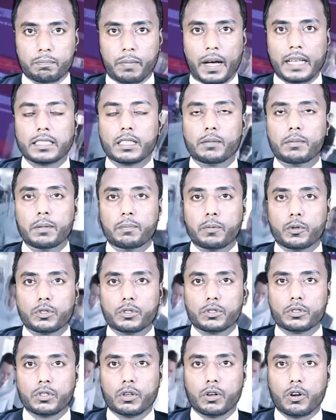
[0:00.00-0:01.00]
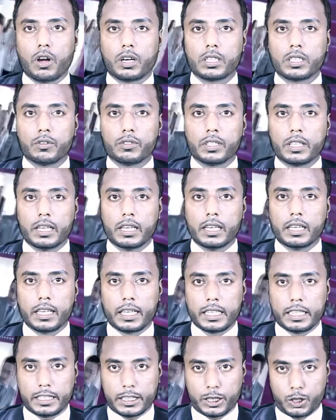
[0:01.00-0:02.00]
পাঁচই মে পর্যন্ত লকডাউন
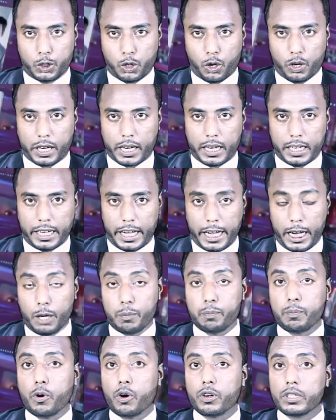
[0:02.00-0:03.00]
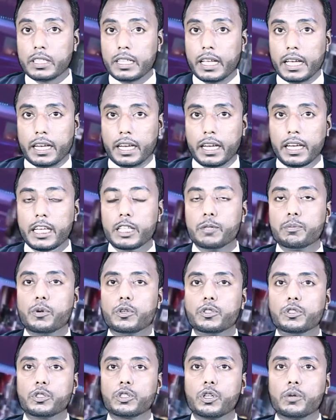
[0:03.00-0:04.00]
দিয়ে রেখেছে সরকার এরপর থেকে
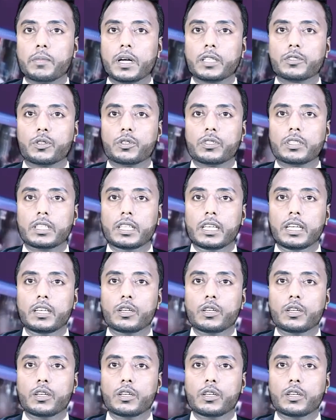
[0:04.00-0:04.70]
ঈদ পর্যন্ত মাত্র